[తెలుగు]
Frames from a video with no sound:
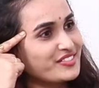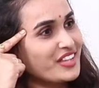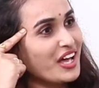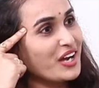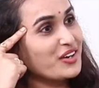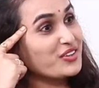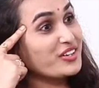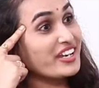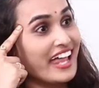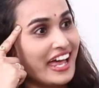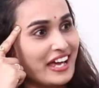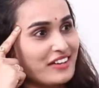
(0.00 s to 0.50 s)
నాకు
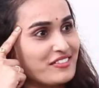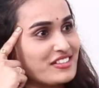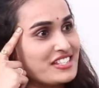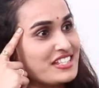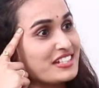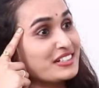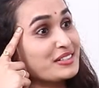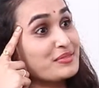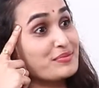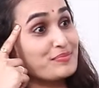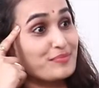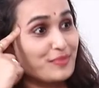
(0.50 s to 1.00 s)
కూడా లాంగ్వేజ్
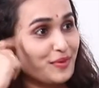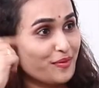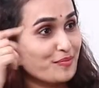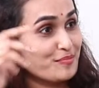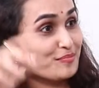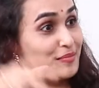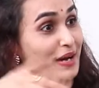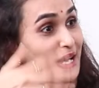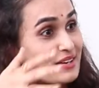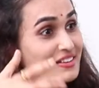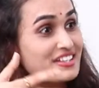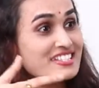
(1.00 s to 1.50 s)
అంటే
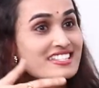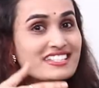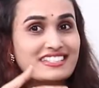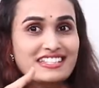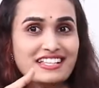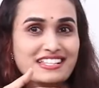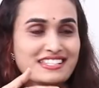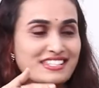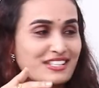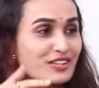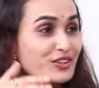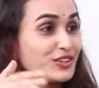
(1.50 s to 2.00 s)
భయమేసే
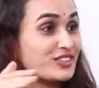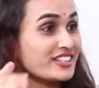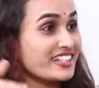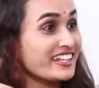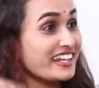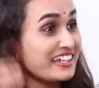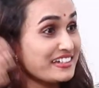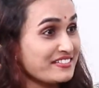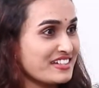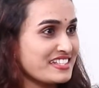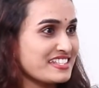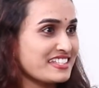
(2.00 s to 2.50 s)
తెలుసా కొత్త
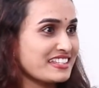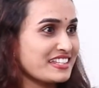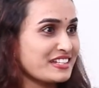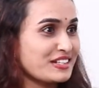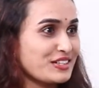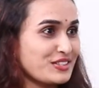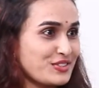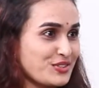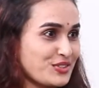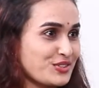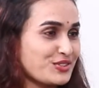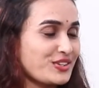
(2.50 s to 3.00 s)
లాంగ్వేజ్
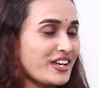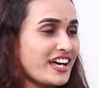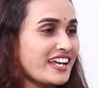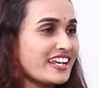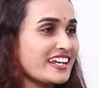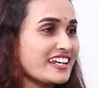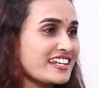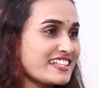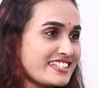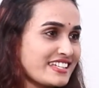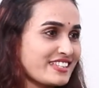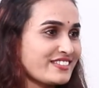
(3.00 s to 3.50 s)
ఏదన్నా
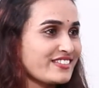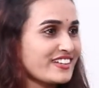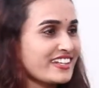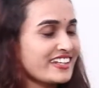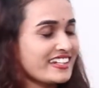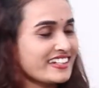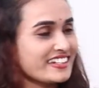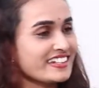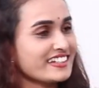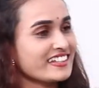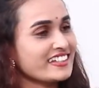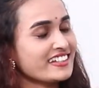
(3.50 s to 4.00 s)
చూడాలన్నా చదవాలన్నా